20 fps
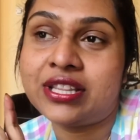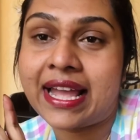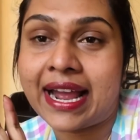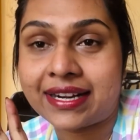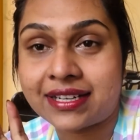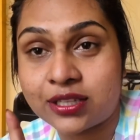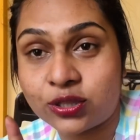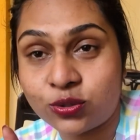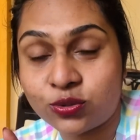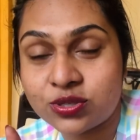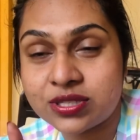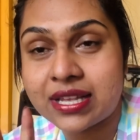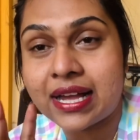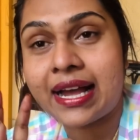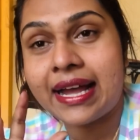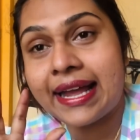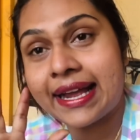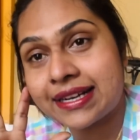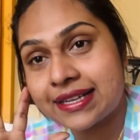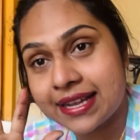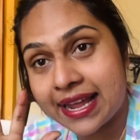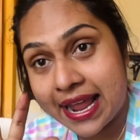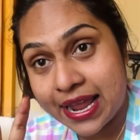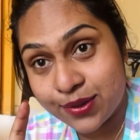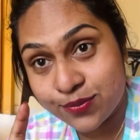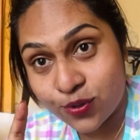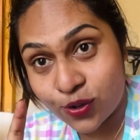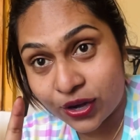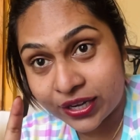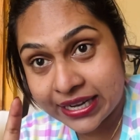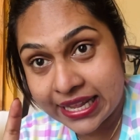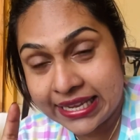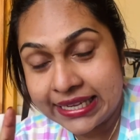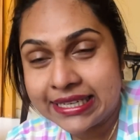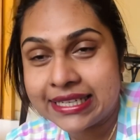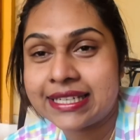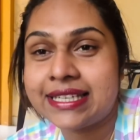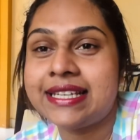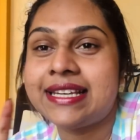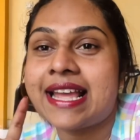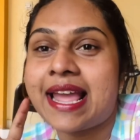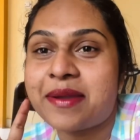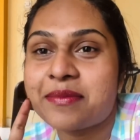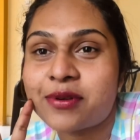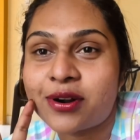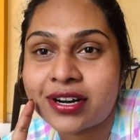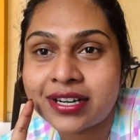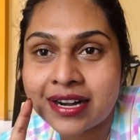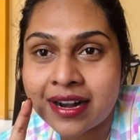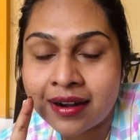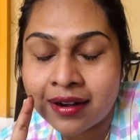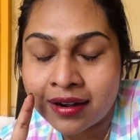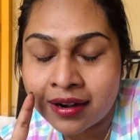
একটা দোসা একটা এই বড় একটা ইডলি এই বড় একটা